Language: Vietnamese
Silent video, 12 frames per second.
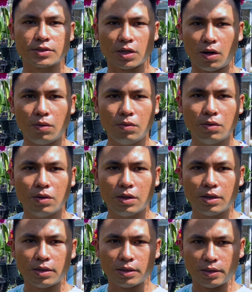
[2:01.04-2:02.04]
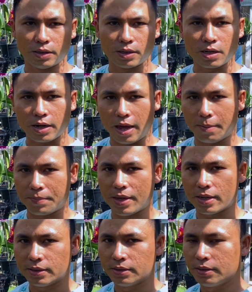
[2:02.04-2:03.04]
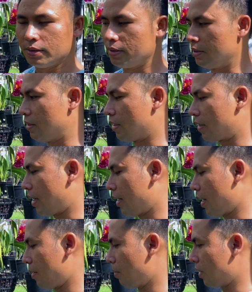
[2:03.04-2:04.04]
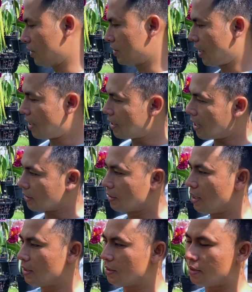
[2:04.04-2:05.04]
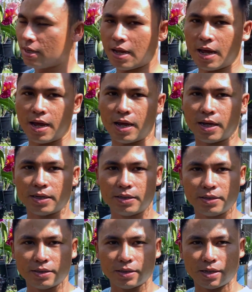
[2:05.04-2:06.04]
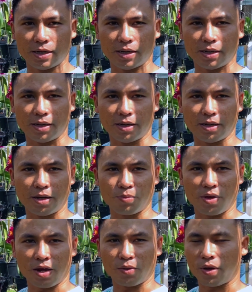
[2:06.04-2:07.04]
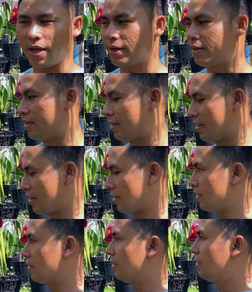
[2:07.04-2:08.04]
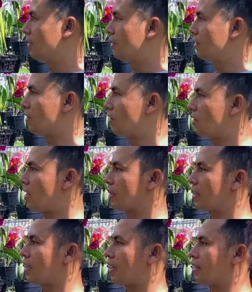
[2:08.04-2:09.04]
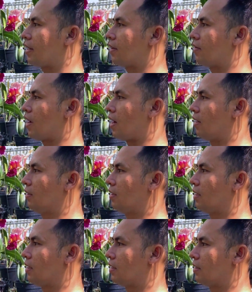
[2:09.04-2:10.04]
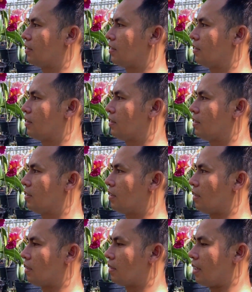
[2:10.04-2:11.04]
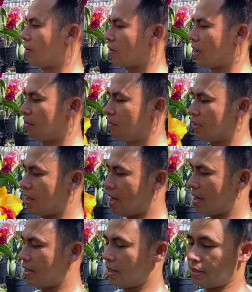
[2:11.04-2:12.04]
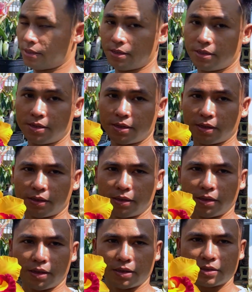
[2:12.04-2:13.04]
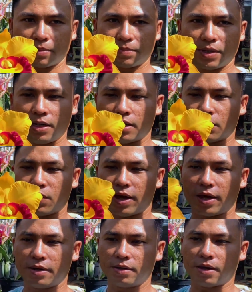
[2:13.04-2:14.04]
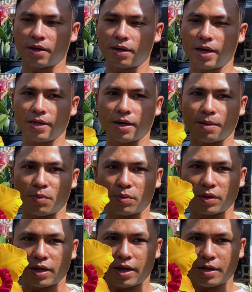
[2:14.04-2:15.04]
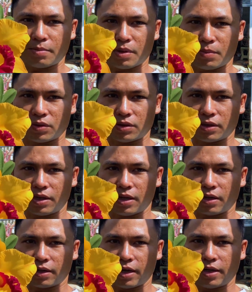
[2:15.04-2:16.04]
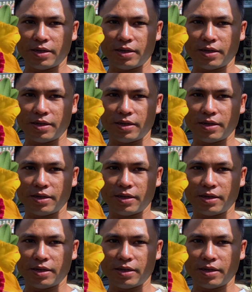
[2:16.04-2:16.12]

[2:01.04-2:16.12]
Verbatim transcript: sổ thì rất là đẹp nha. Thì cây này mình sẽ đặt tên nó là ông già Noel. Thì do là cái cây này nó nở vào cái tháng 12 này, thì sắp tới là Noel. Nhà đây là một cái cây mà mọi người nhìn